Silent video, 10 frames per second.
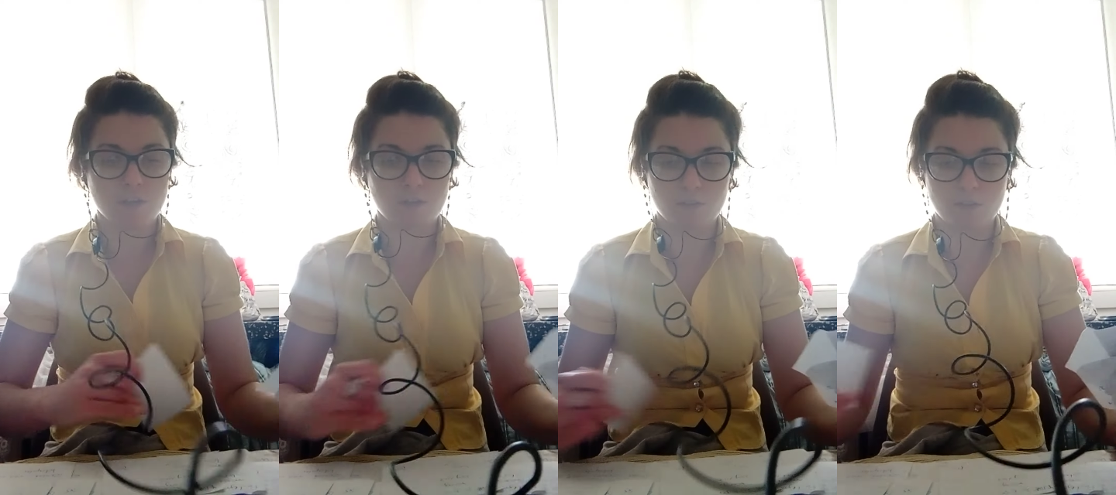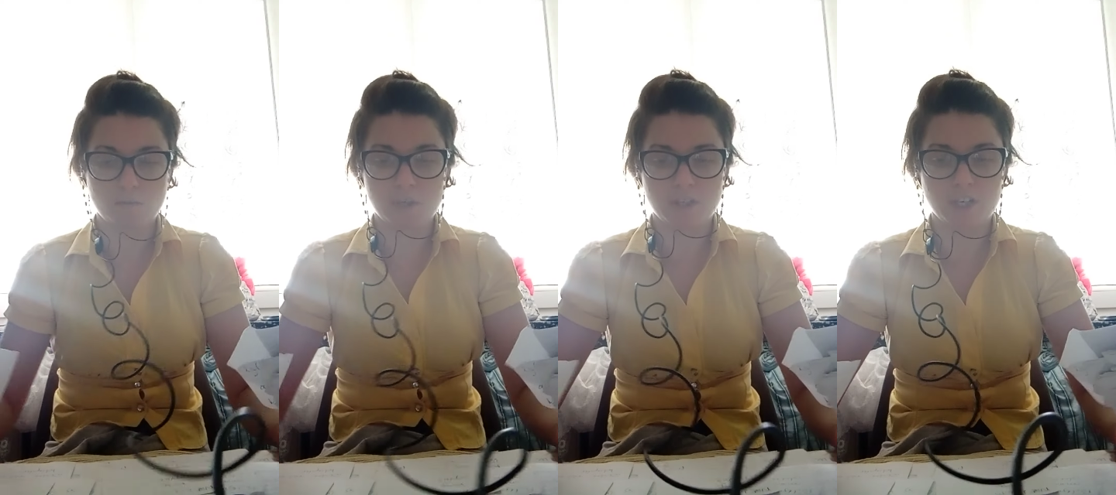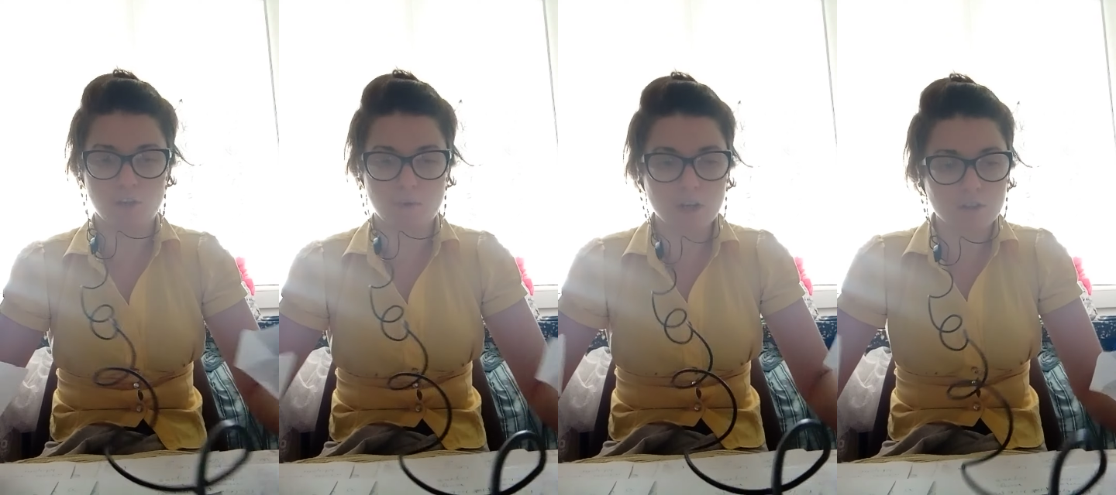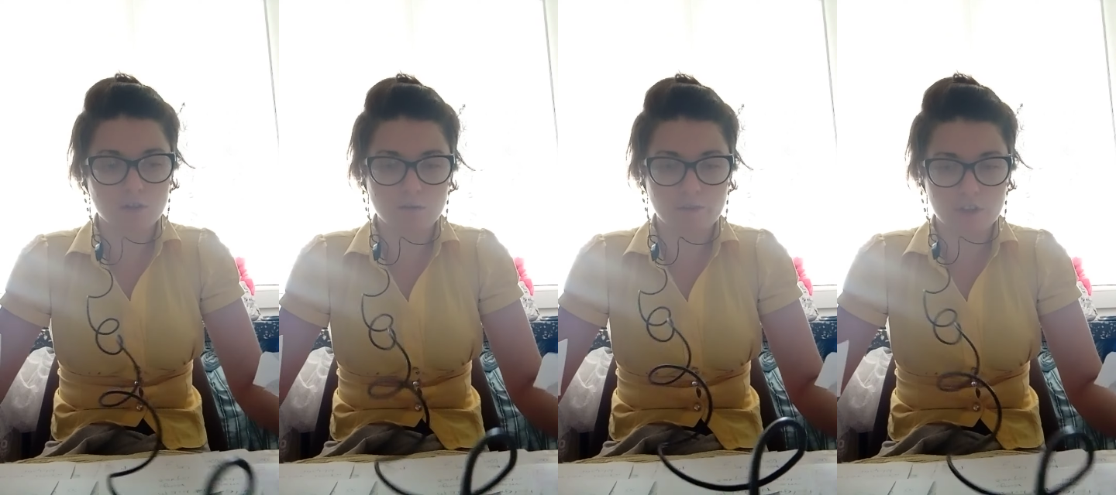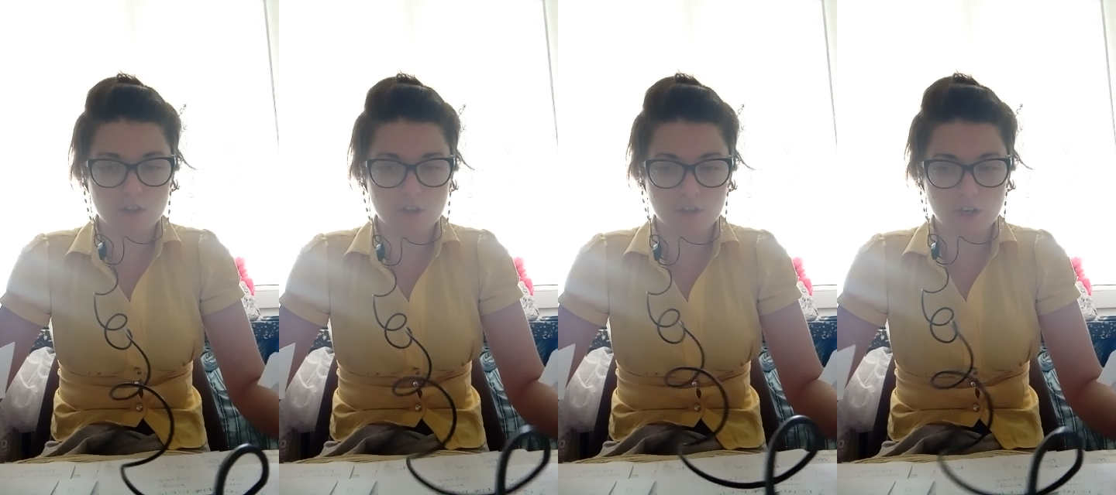to co mnie zraniła, to
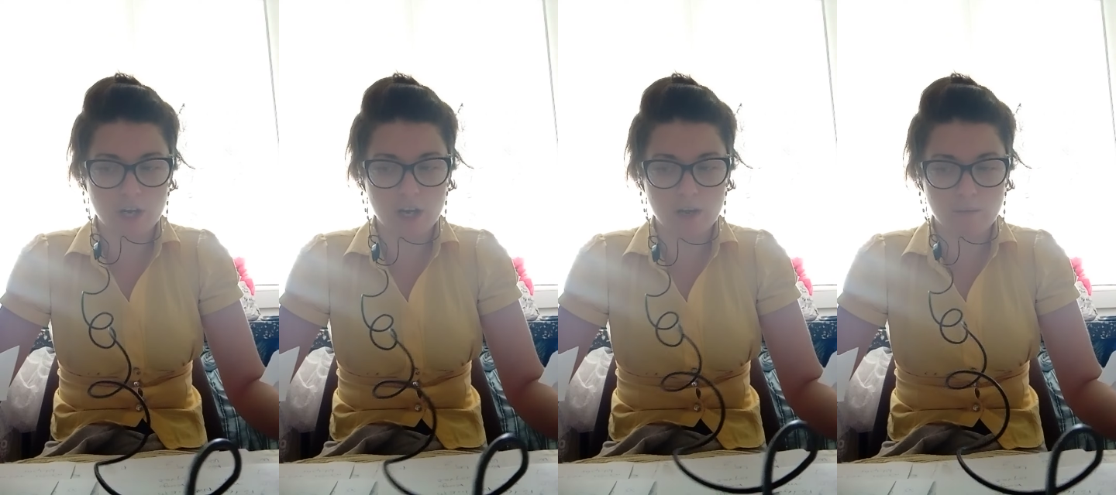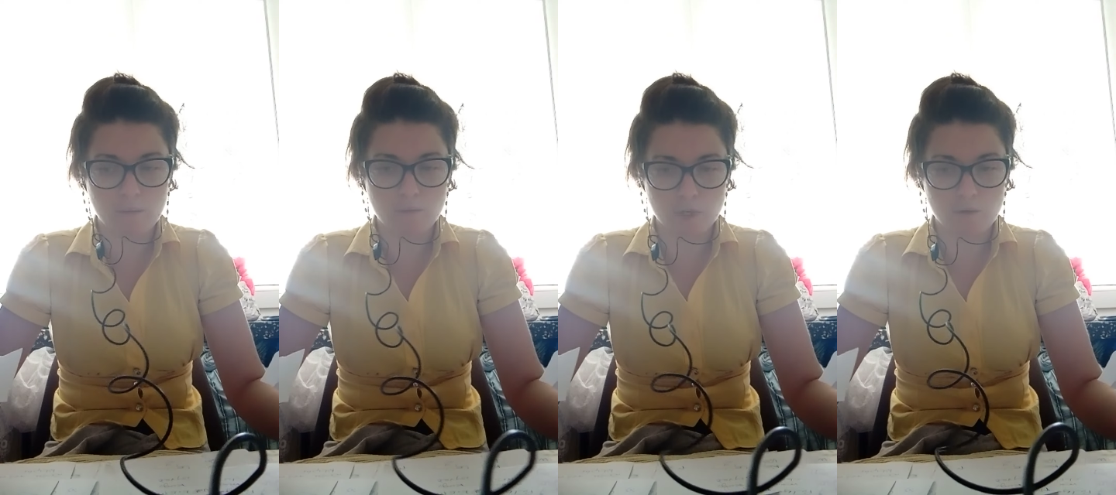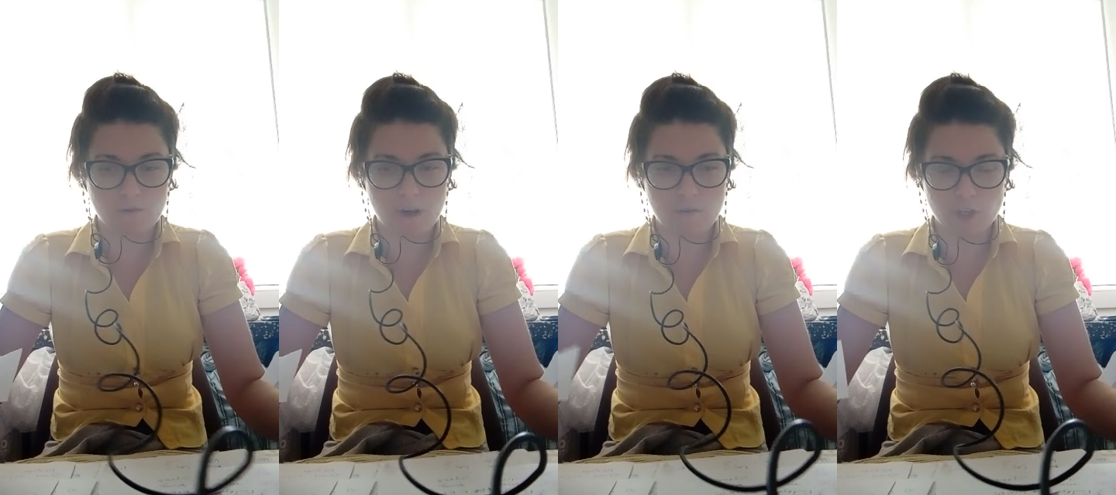uwierzcie, że bym żałowała.